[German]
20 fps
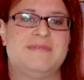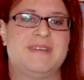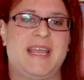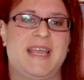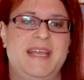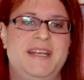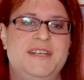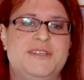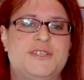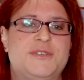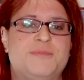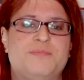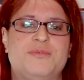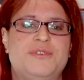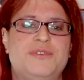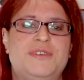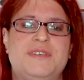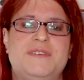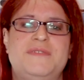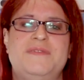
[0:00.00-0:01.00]
keine
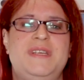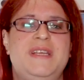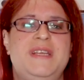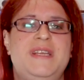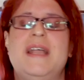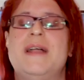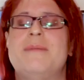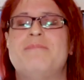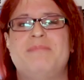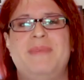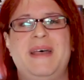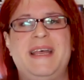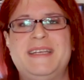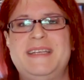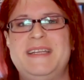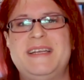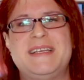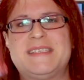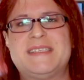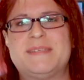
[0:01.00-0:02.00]
Sprüche wie mach dir
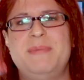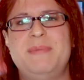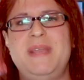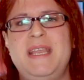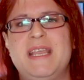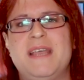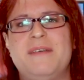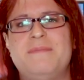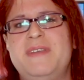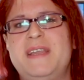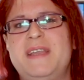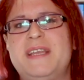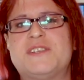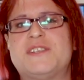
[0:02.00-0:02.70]
das Make-up weg,